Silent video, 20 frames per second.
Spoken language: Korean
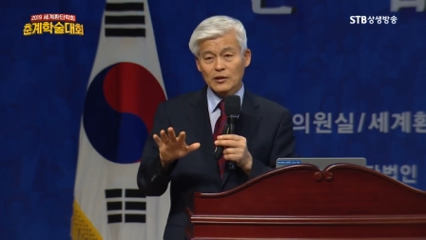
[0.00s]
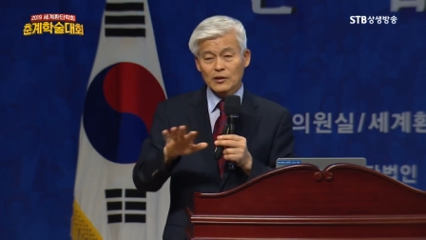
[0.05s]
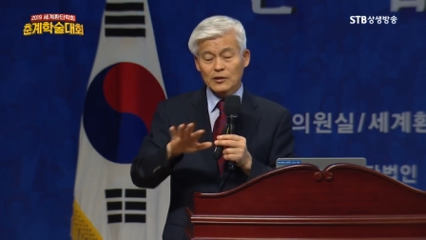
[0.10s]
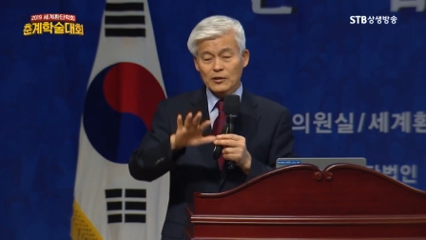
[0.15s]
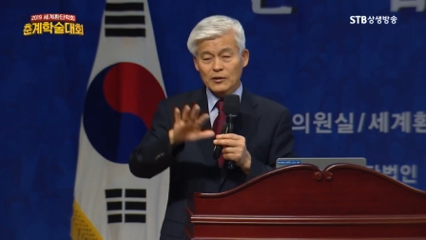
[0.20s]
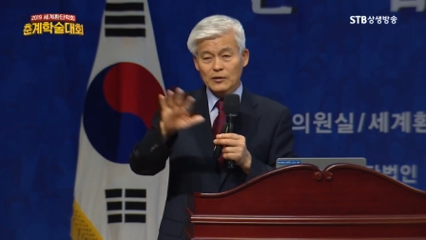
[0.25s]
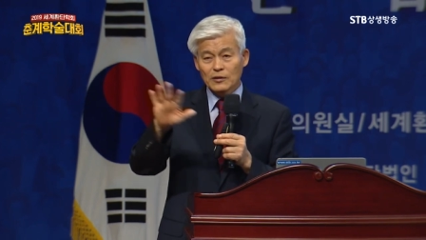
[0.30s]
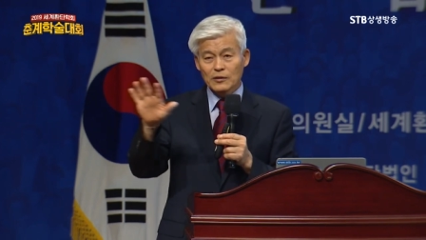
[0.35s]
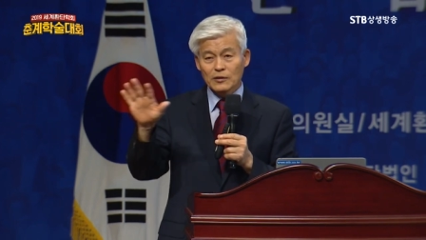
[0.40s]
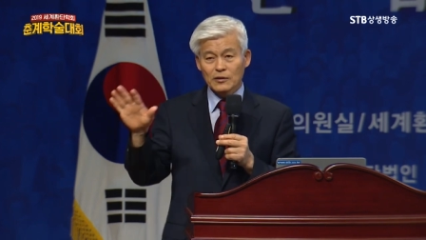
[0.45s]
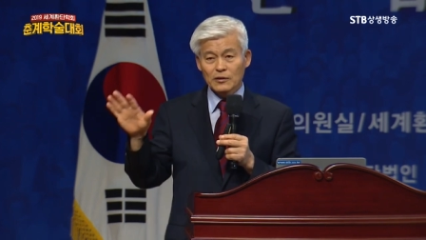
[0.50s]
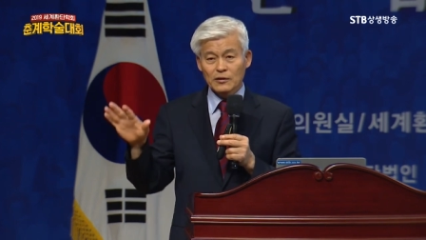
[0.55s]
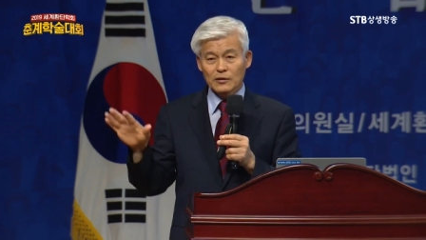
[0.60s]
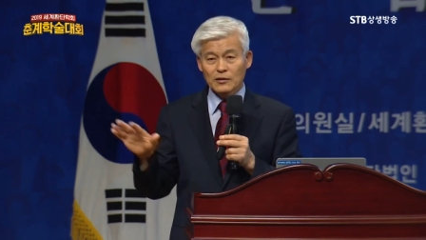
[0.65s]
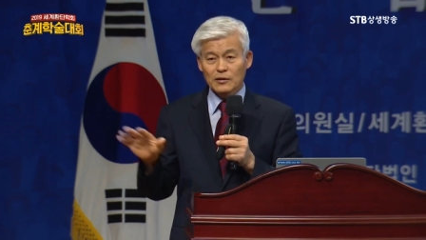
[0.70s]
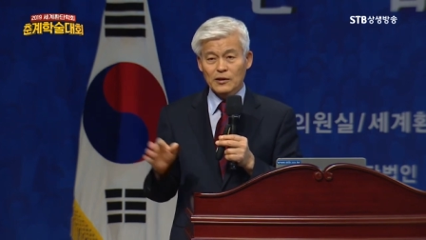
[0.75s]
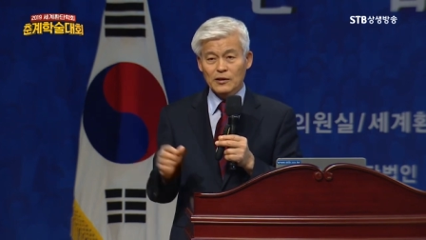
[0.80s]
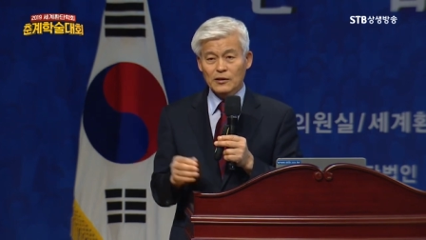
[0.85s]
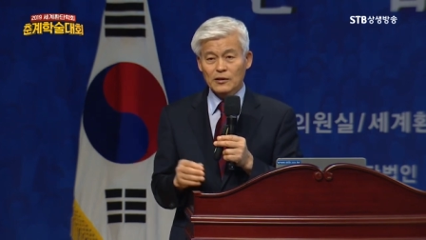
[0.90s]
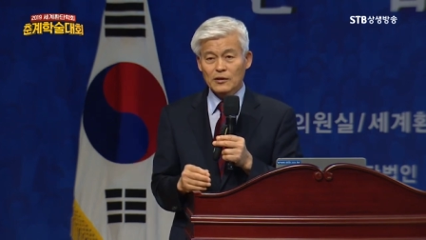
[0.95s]
그
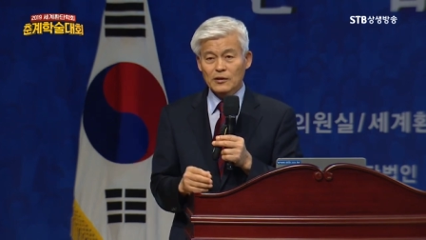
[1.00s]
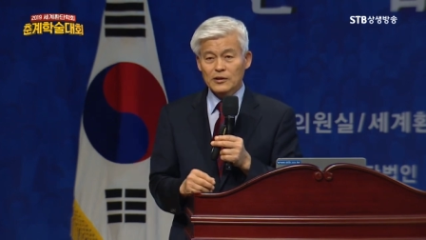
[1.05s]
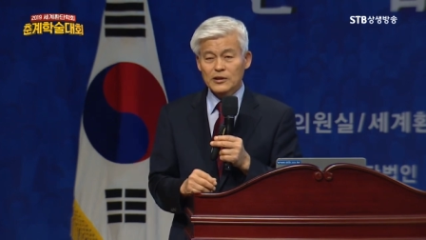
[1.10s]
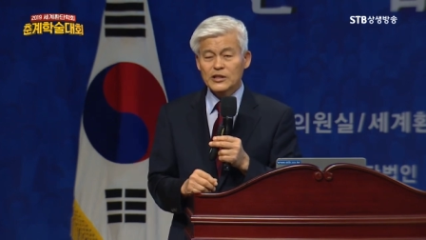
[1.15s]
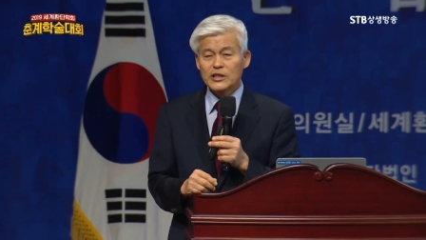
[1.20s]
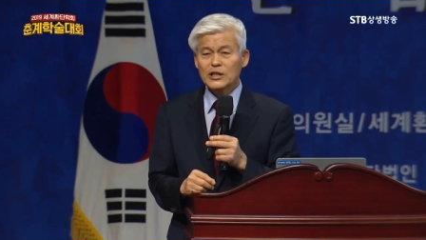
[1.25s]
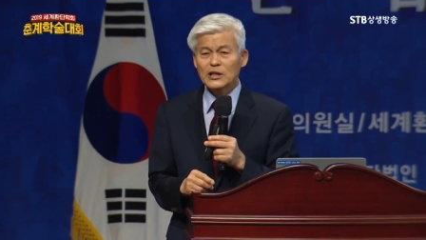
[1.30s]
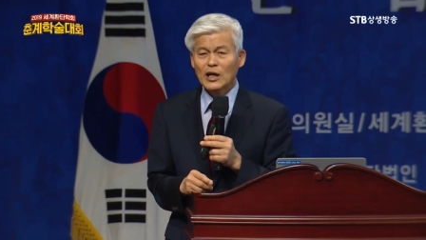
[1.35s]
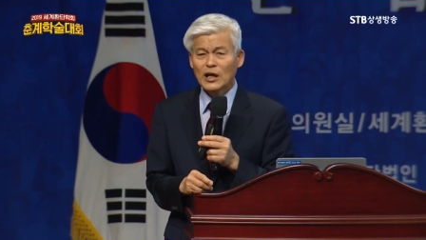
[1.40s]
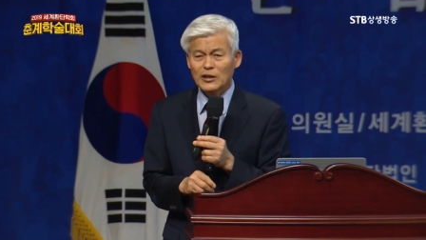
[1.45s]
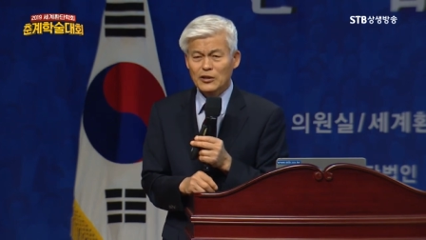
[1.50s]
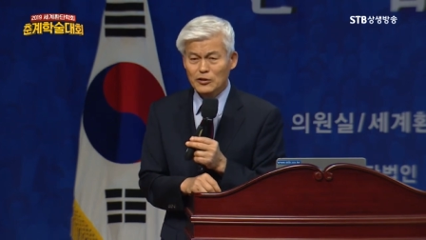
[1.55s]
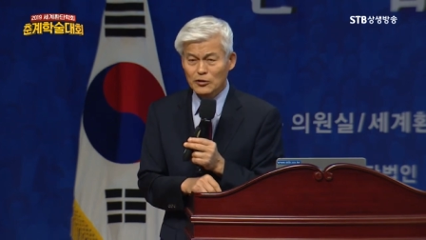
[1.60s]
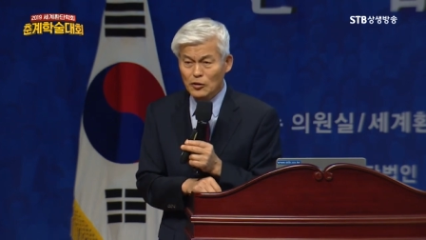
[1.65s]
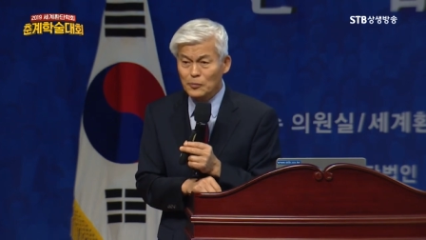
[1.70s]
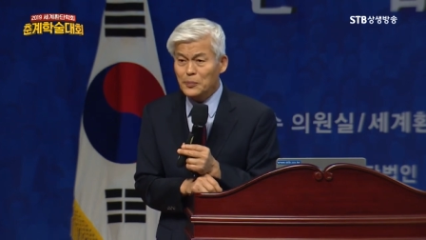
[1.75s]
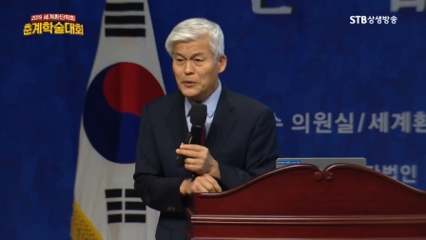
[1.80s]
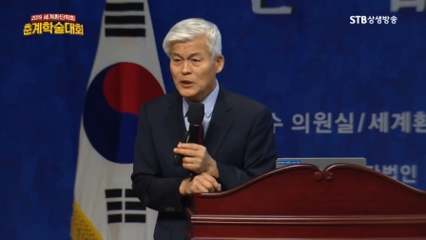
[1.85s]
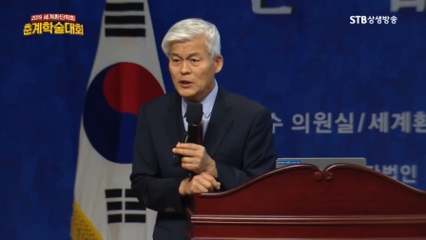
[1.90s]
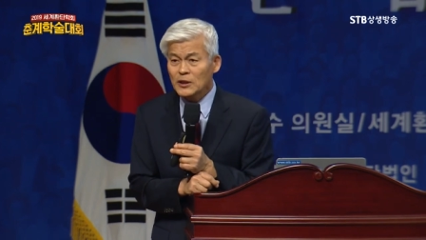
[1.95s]
시가
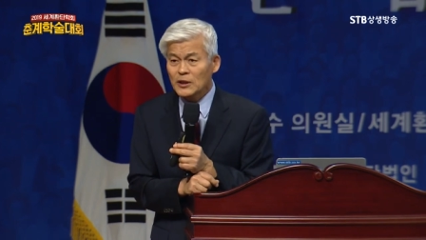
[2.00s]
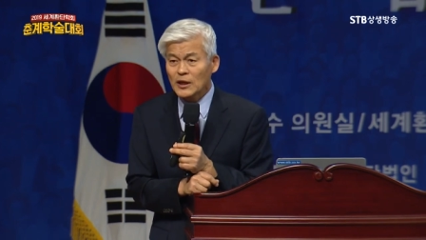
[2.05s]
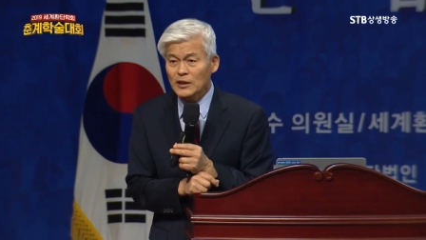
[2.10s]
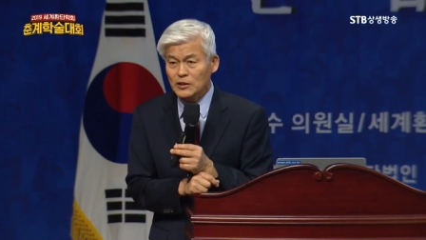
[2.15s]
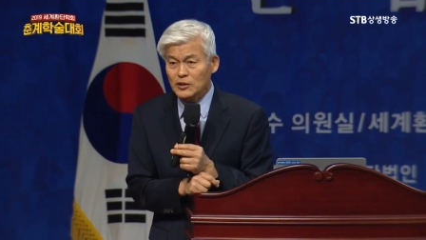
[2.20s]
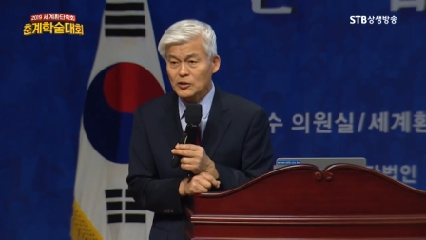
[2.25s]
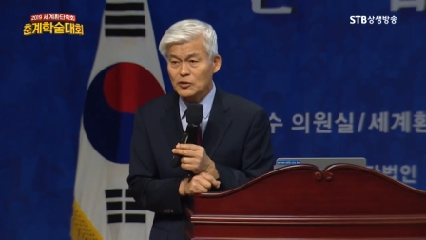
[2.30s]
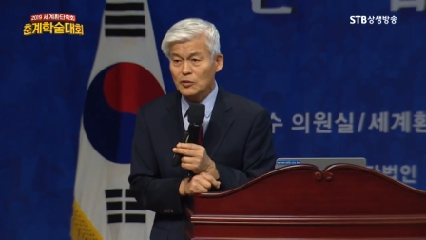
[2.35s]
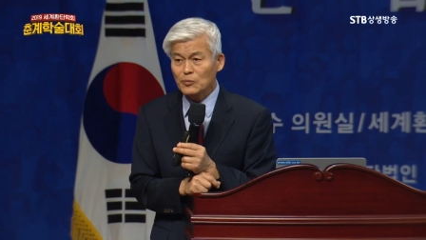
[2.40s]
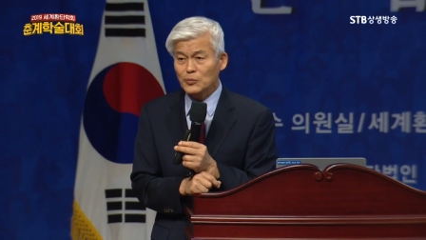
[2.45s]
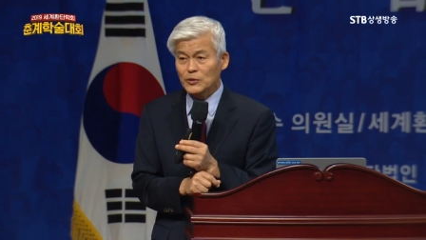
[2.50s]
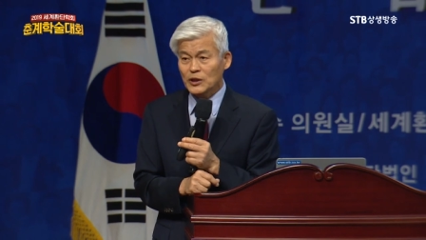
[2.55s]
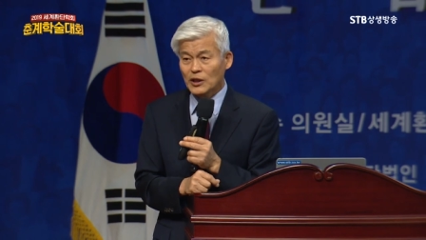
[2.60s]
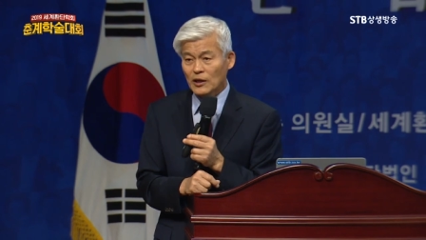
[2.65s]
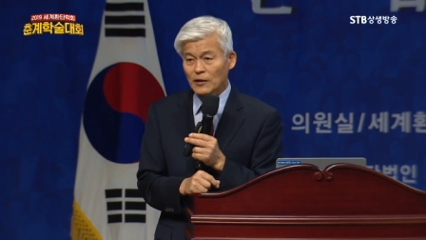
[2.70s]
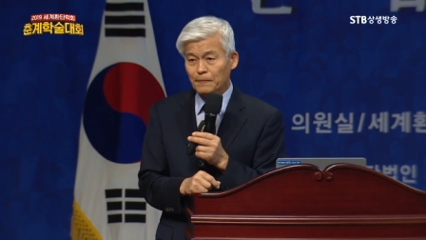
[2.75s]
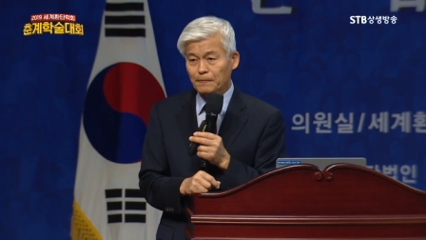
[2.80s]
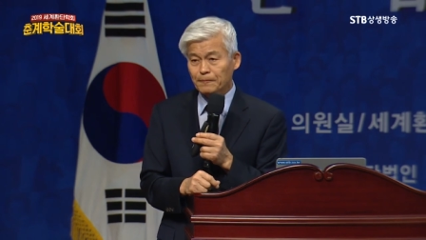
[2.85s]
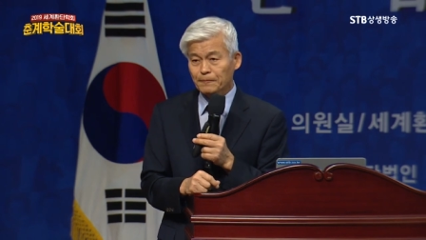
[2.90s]
여러 편이나 있습니다.